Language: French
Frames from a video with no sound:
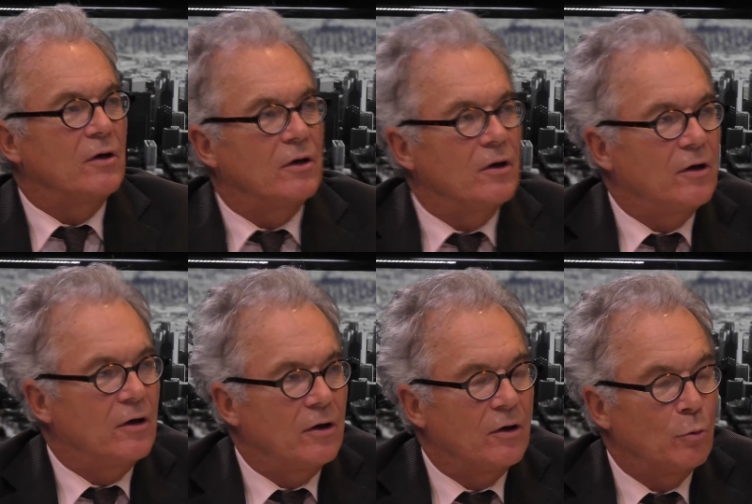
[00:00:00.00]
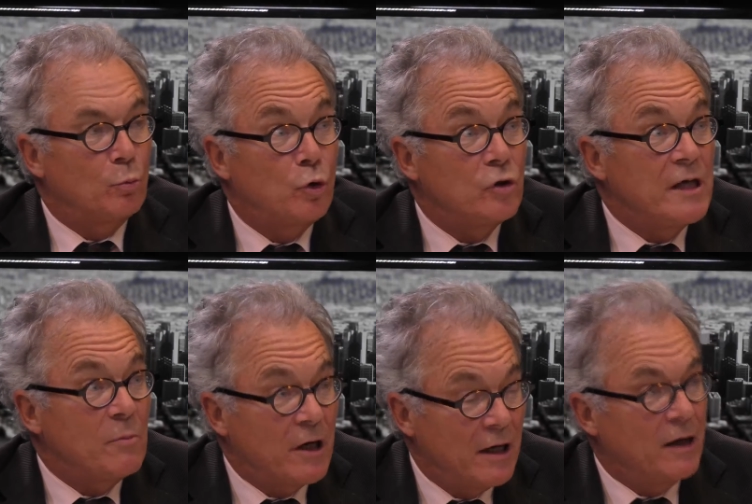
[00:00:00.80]
Euh,
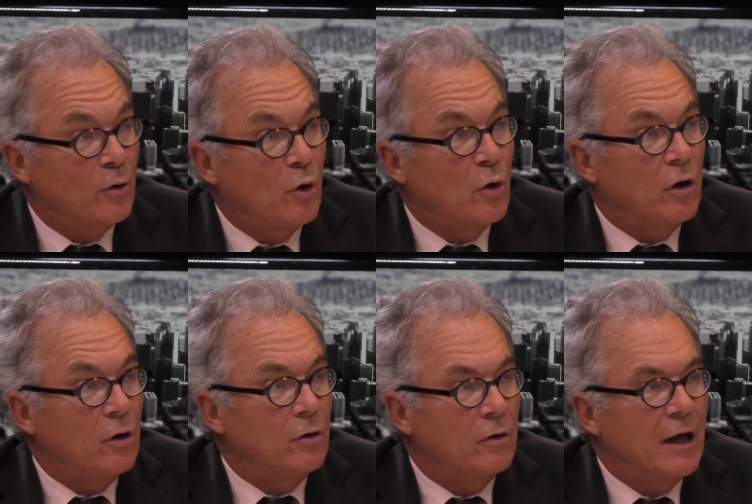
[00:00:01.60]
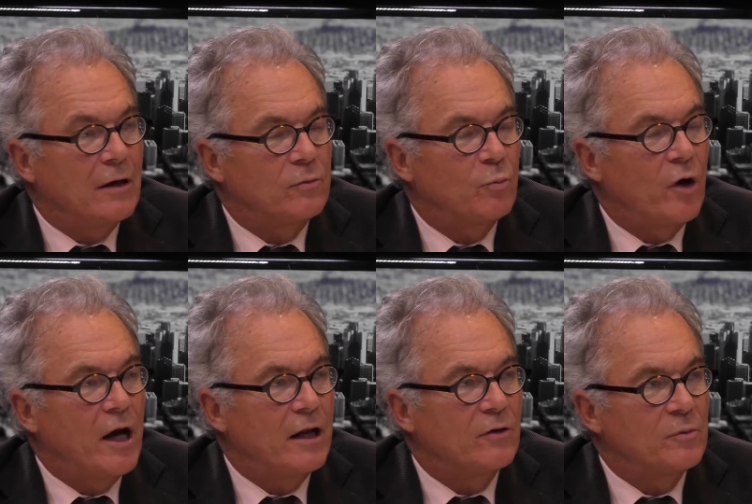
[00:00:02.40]
deuxième clé, quelle
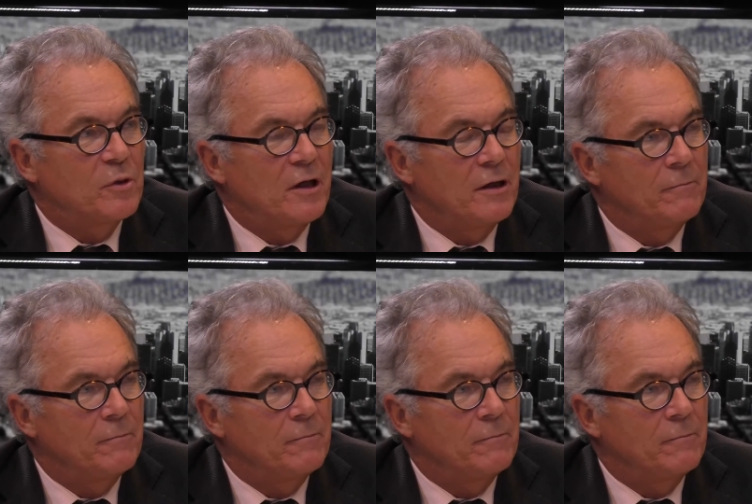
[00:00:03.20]
clé,